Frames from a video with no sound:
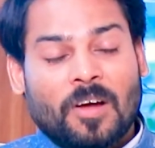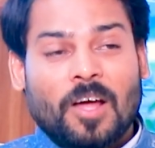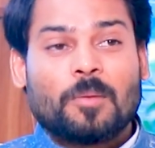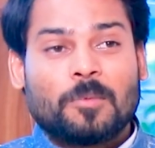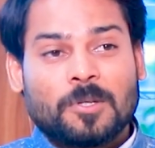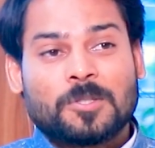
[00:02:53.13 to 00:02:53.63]

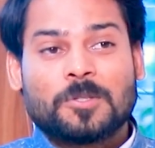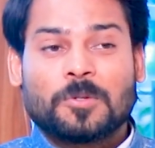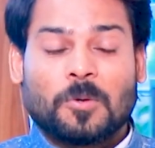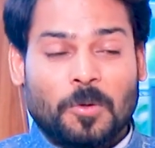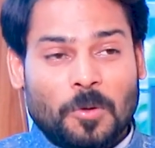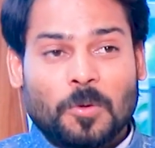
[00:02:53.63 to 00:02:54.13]
ఆల్మోస్ట్
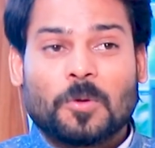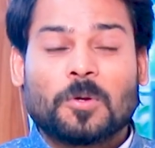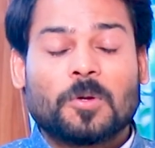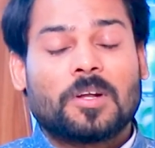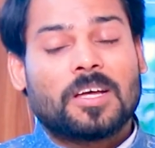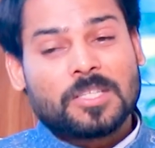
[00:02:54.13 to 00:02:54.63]
కోట్లు
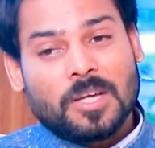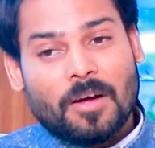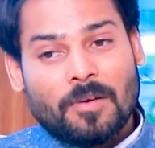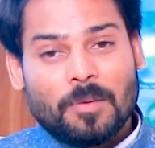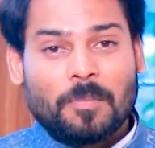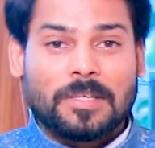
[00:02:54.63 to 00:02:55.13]
కోట్లు లాస్
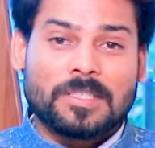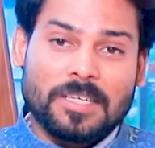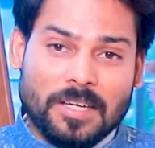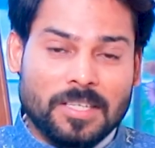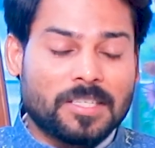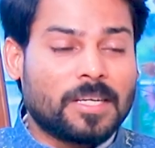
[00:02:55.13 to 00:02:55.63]
కావడం ప్లస్
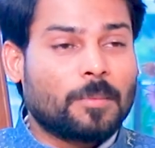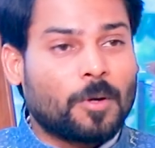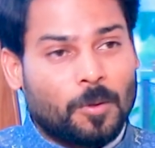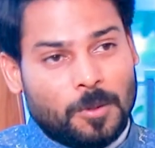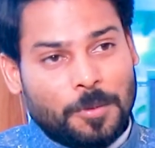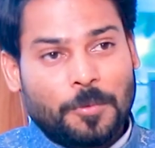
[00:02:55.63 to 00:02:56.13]
ఇంకా సినిమా
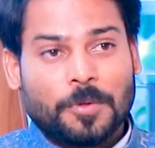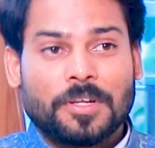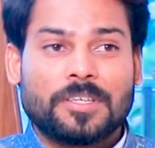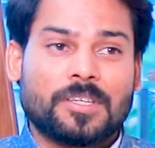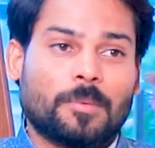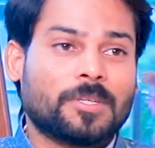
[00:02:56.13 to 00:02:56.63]
కోసం
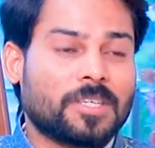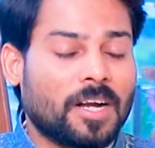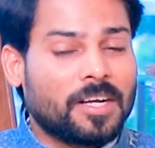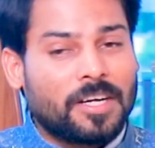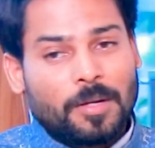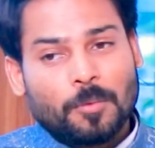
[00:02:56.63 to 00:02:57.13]
కొన్ని
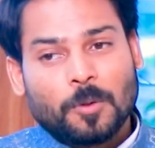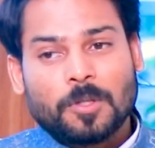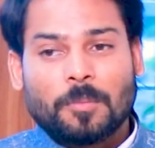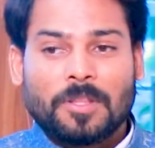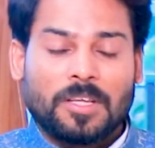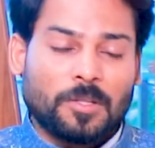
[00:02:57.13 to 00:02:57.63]
సంవత్సరాలు ఇవ్వడం
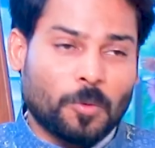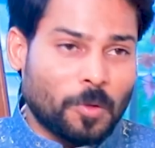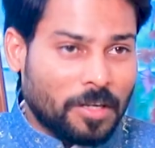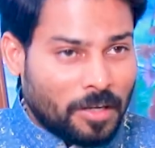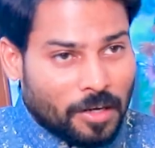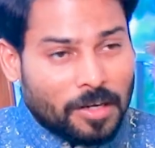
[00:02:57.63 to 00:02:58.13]
కొంతమంది అయితే
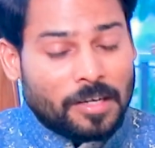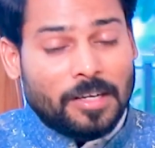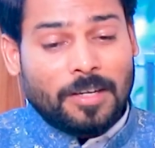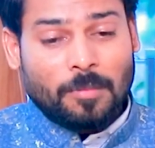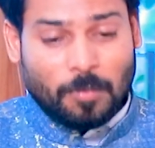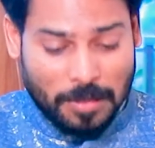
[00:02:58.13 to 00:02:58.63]
కొన్ని నెలలు
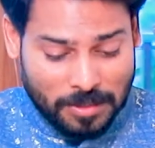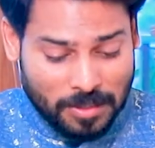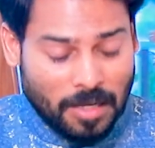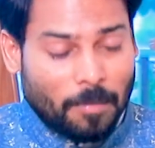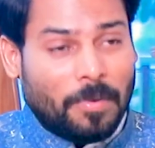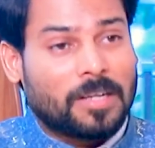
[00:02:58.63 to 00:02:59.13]
ఇవ్వడం ప్లస్ ఇంకా